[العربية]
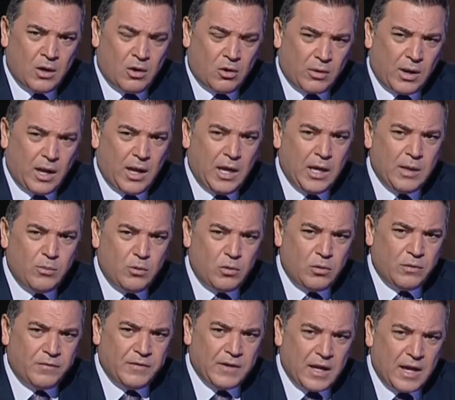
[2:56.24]

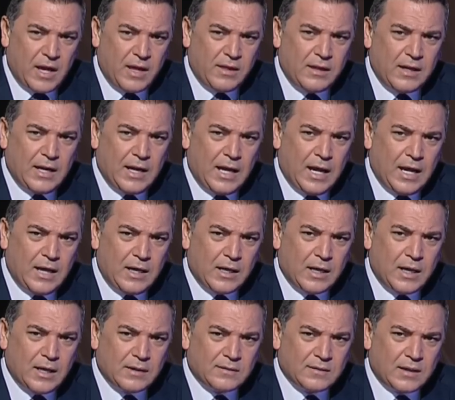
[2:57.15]
أرحب في هذه
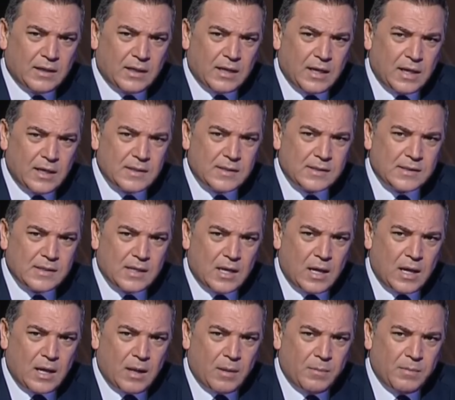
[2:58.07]
الحلقة
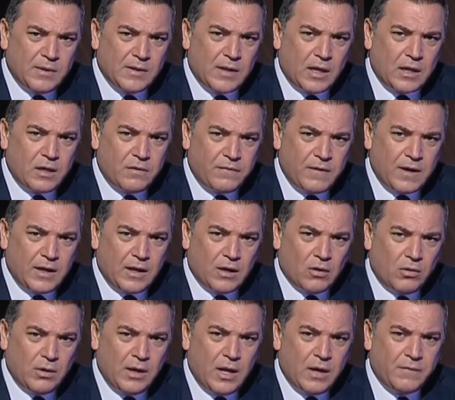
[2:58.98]
الخاصة بضيفي
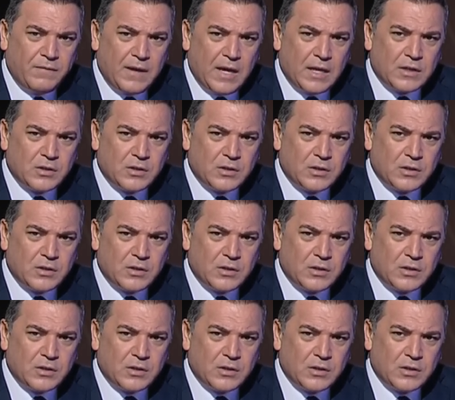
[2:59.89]
هنا في